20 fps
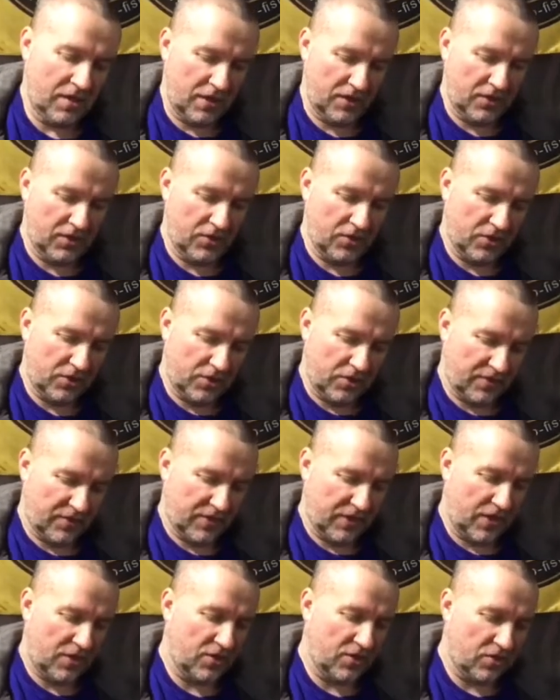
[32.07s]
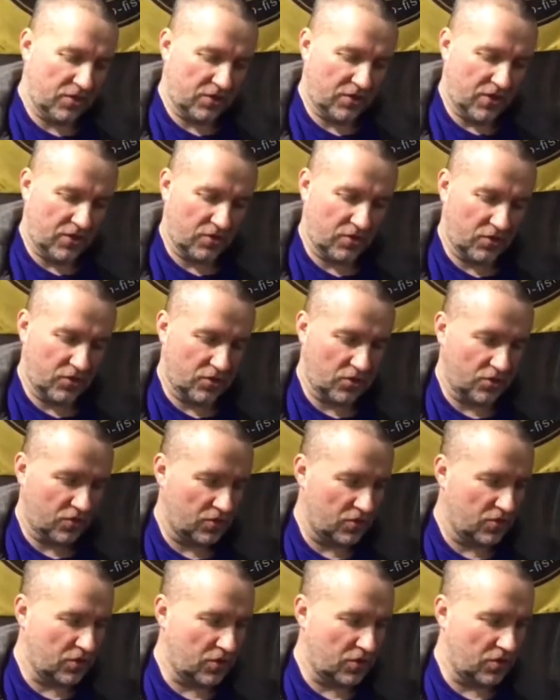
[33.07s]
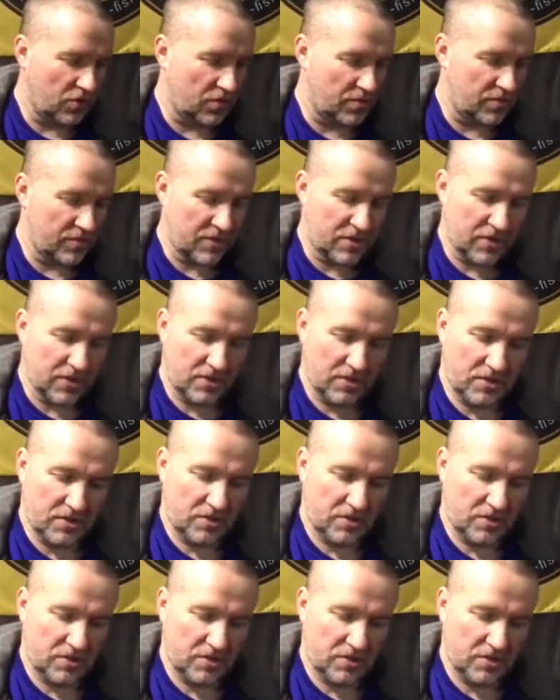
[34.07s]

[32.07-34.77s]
А Осетр встает на точку, но не кормится.